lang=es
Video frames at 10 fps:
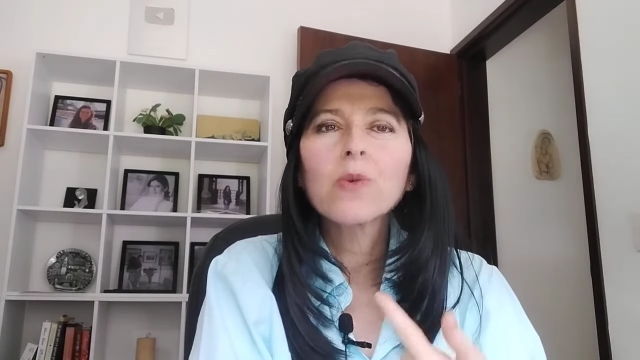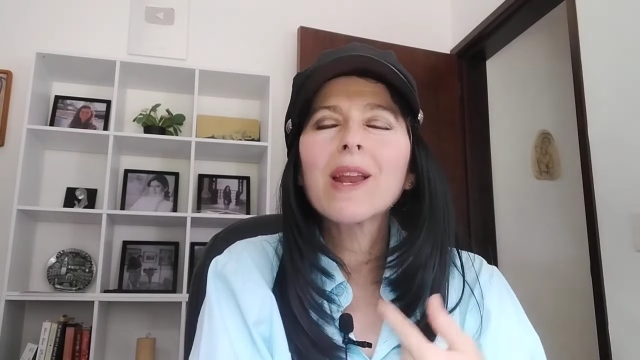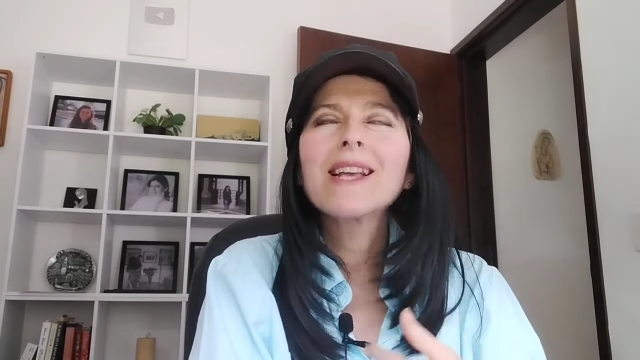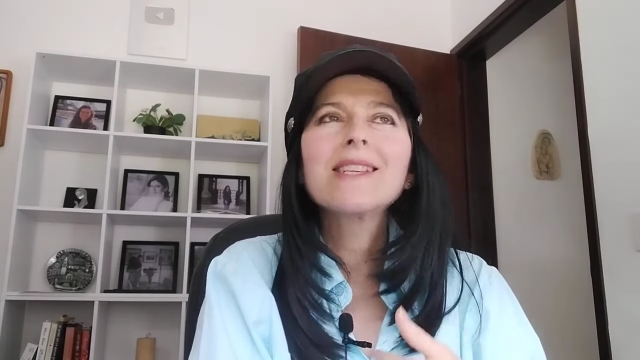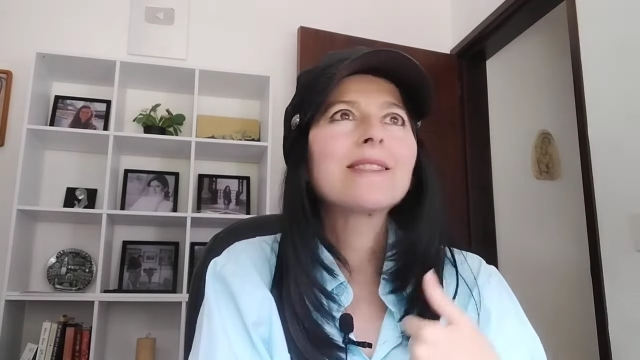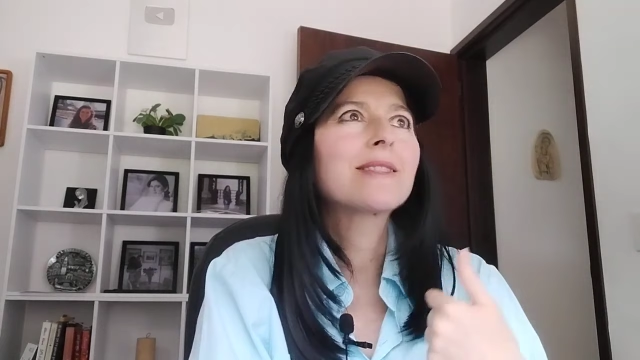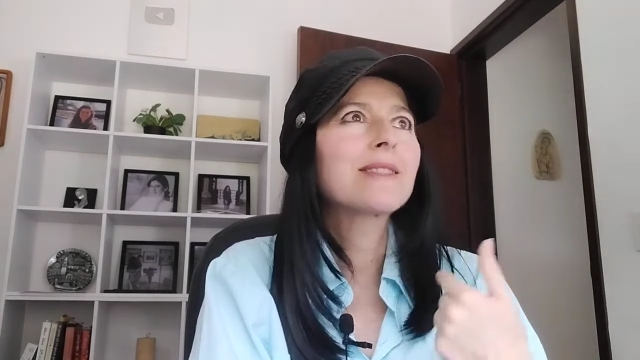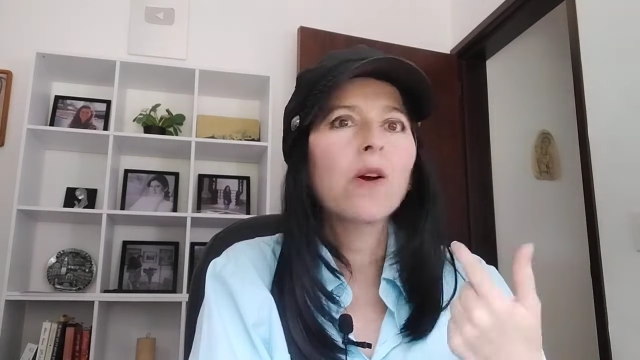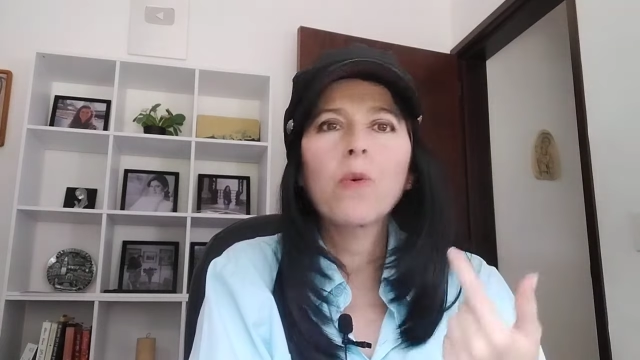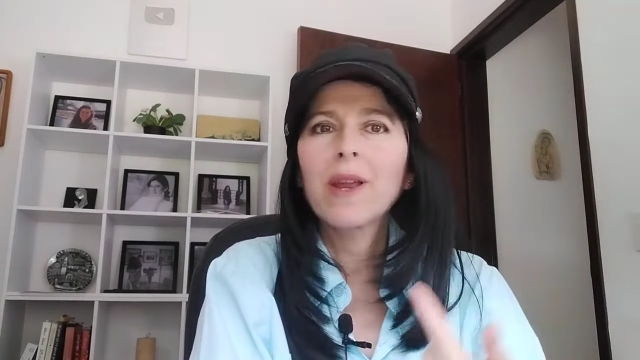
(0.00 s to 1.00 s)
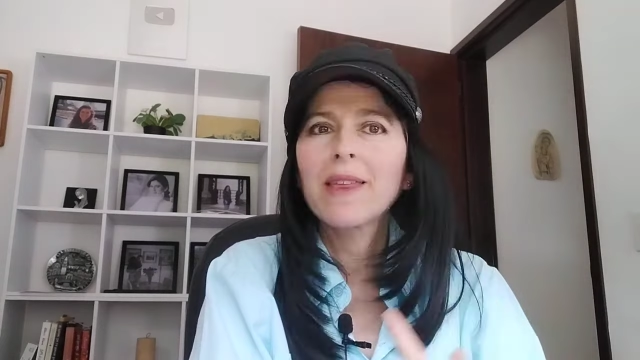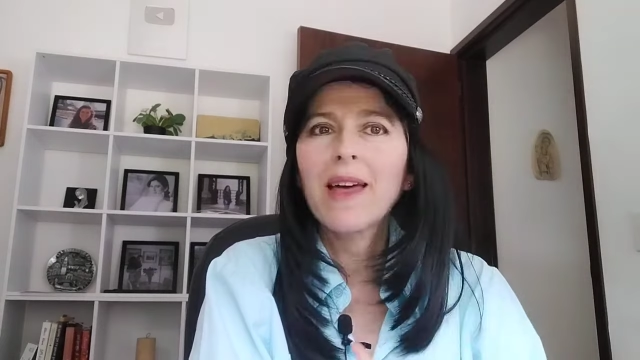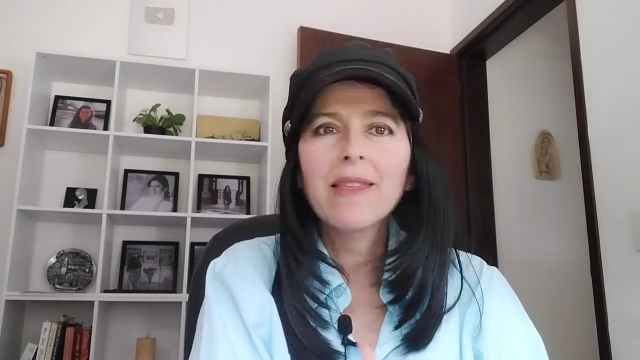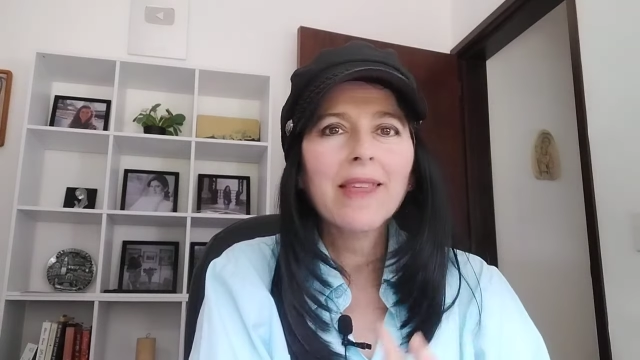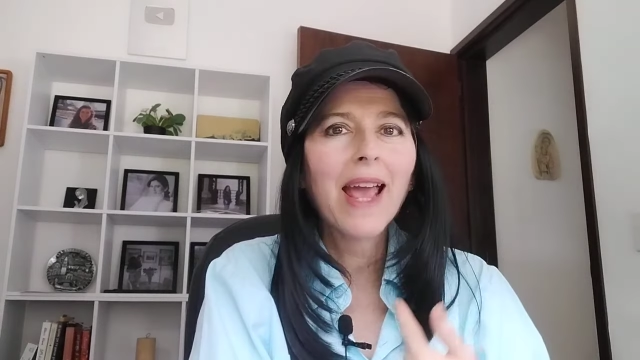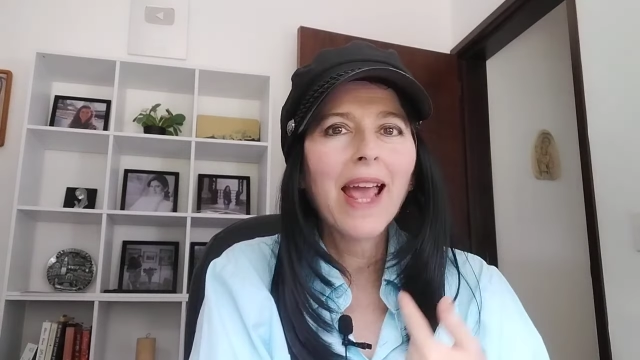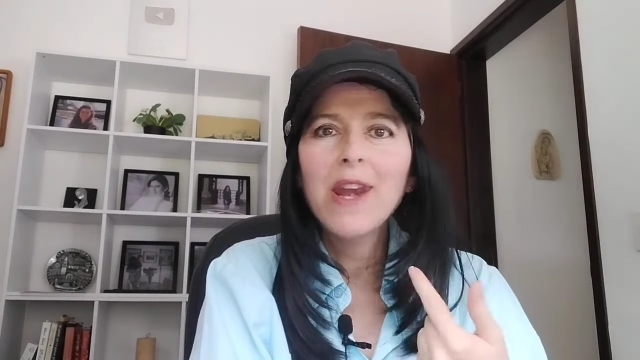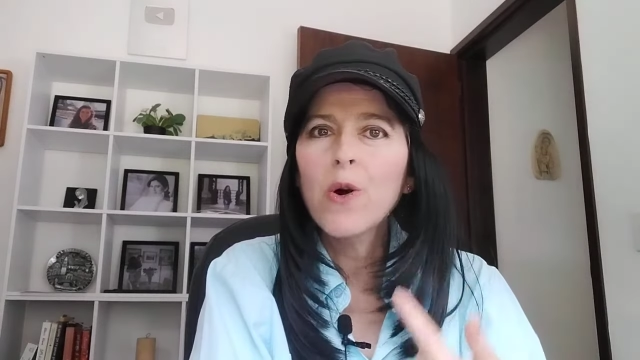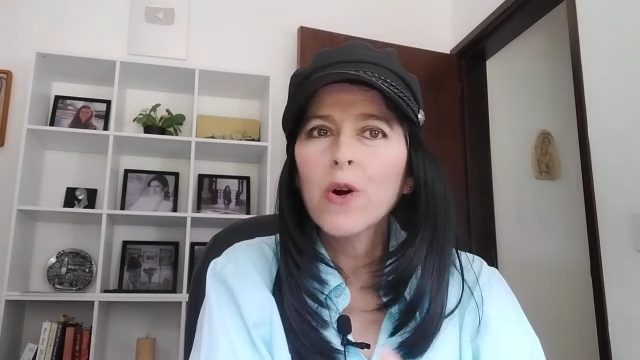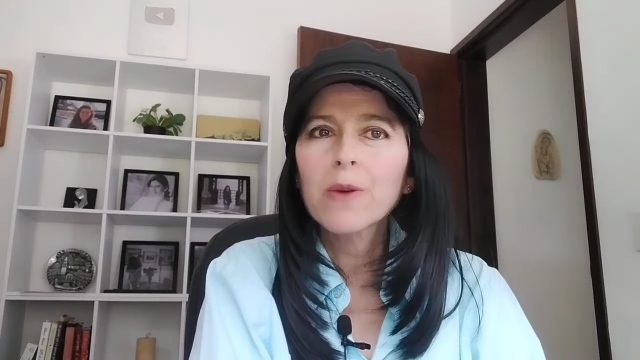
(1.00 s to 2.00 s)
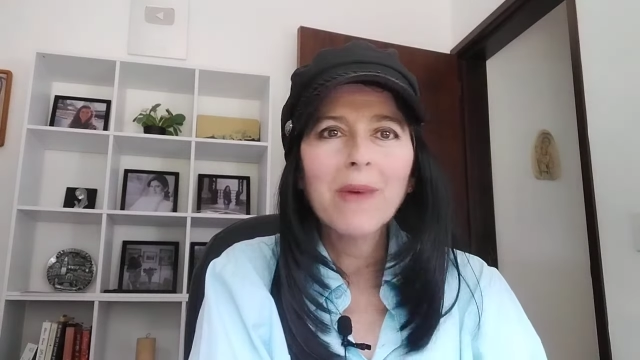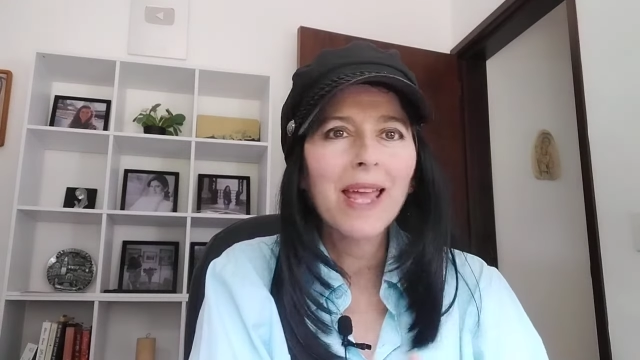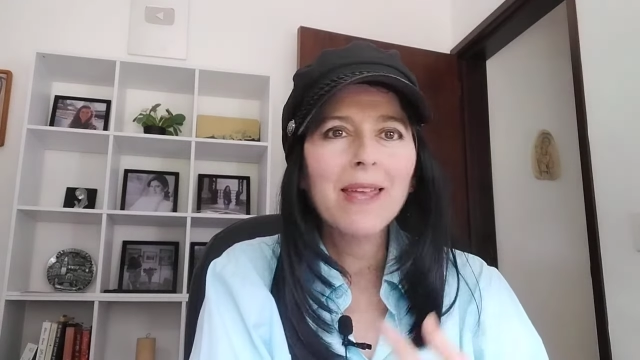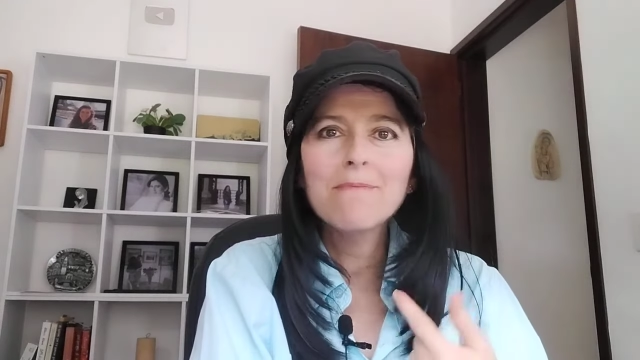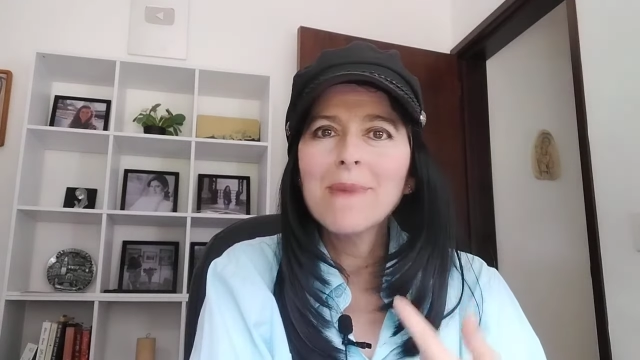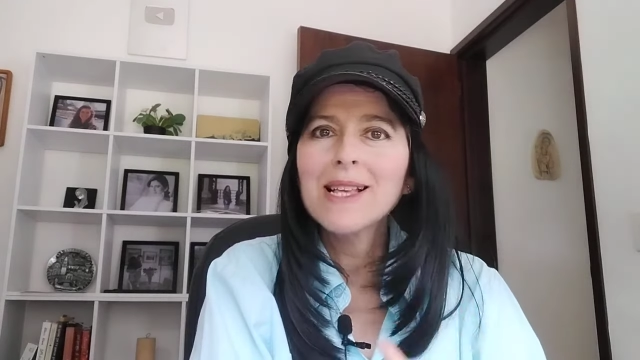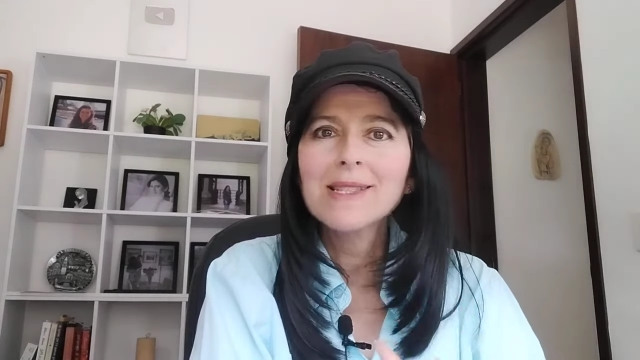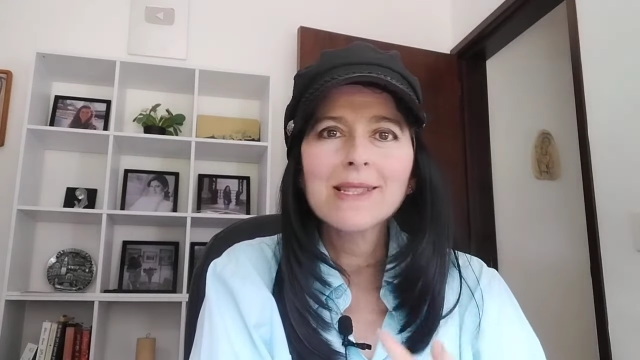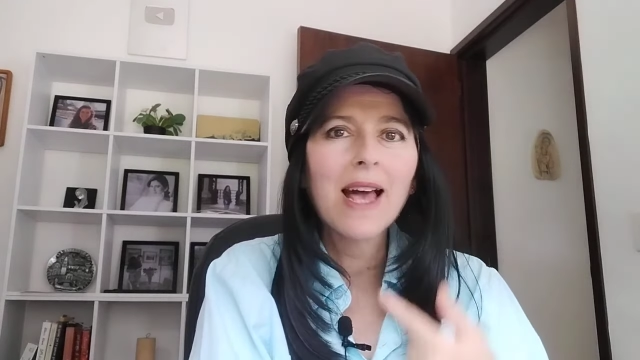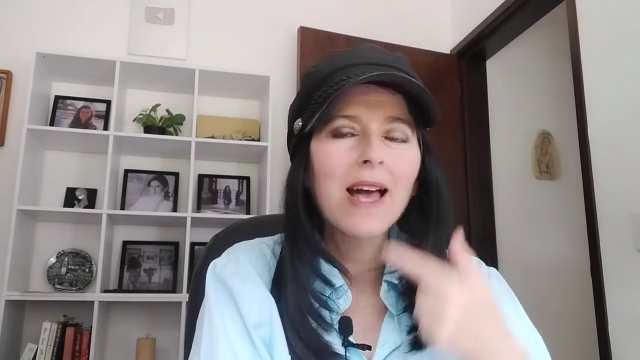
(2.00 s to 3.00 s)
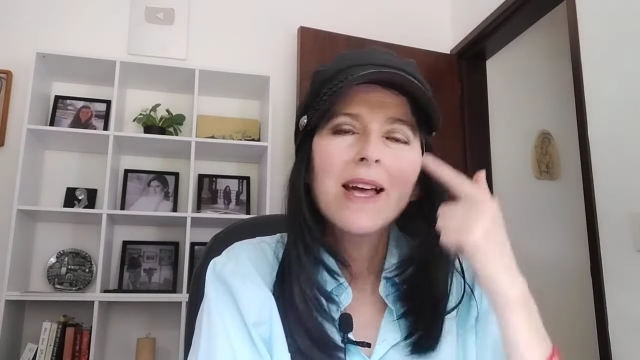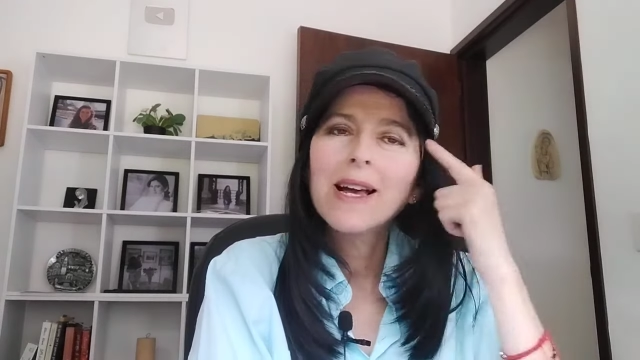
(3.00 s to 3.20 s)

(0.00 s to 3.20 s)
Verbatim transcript: una inseguridad enorme, inmensa,